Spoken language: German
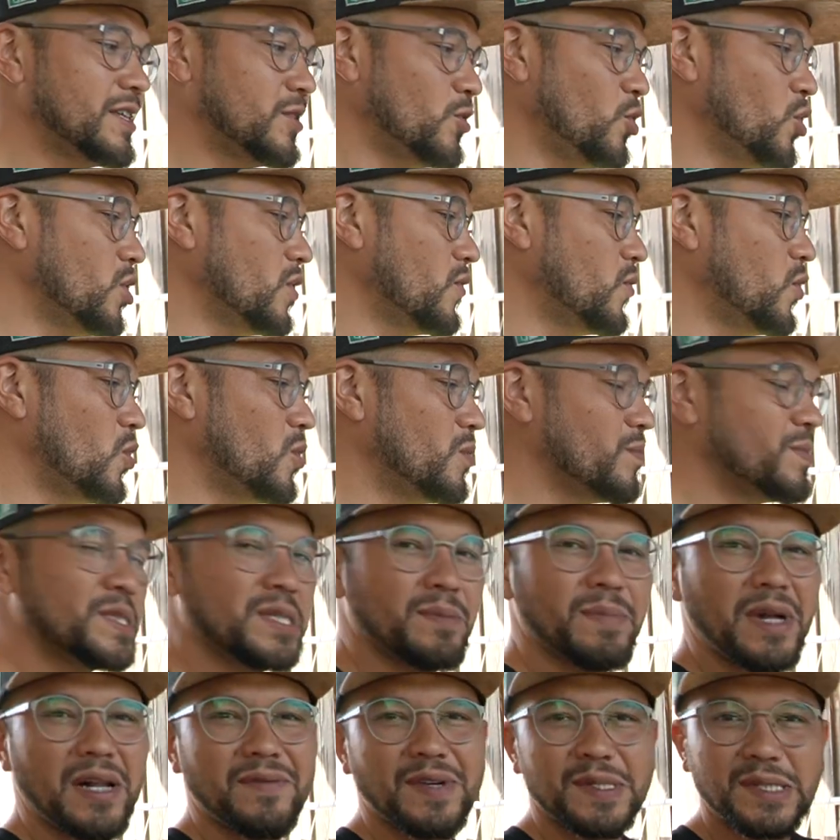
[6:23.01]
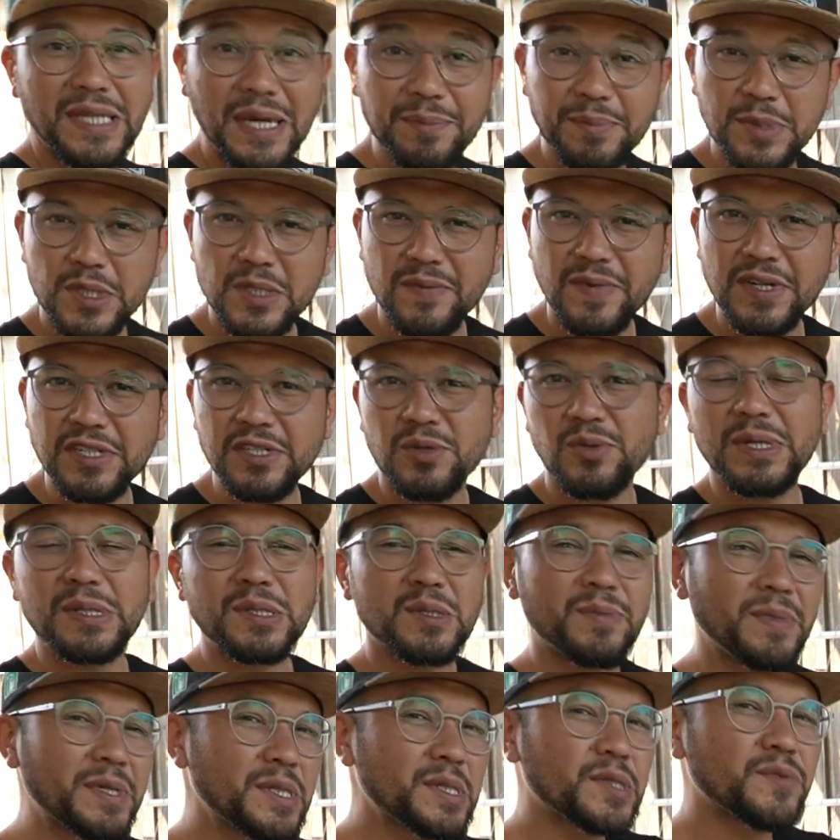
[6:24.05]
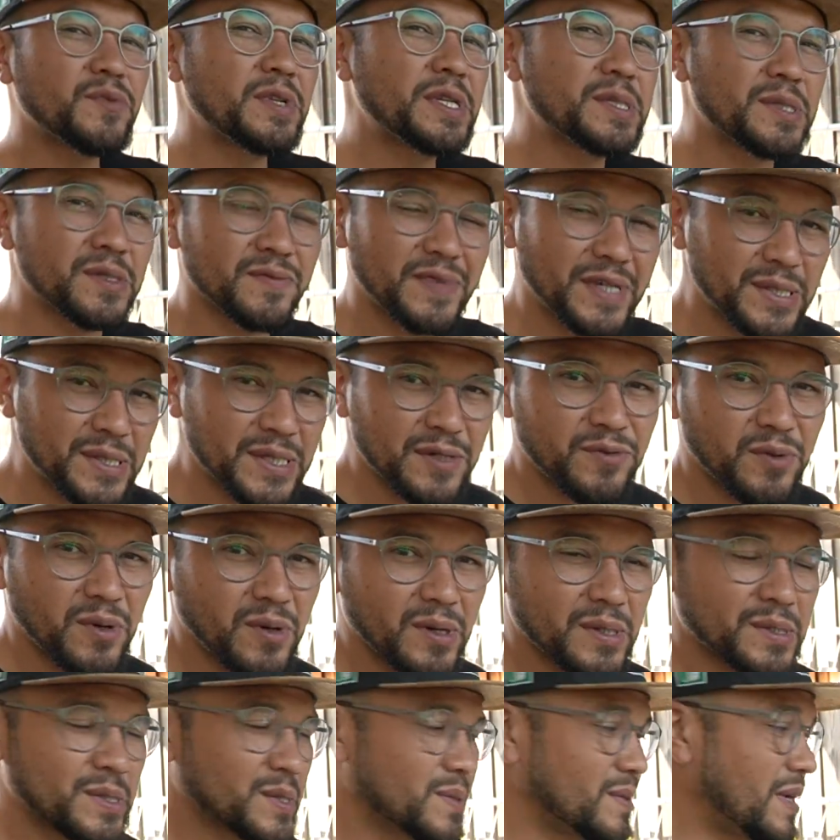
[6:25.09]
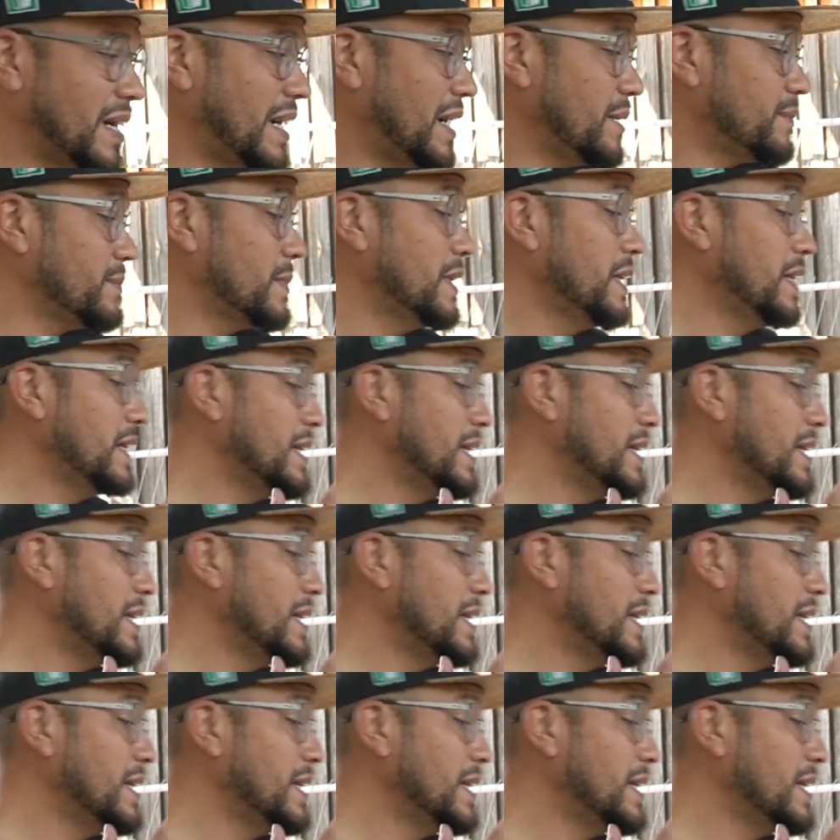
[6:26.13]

irgendwo ein bisschen mal was abzuwaschen oder zumindest fließend Wasser vor Ort zu haben.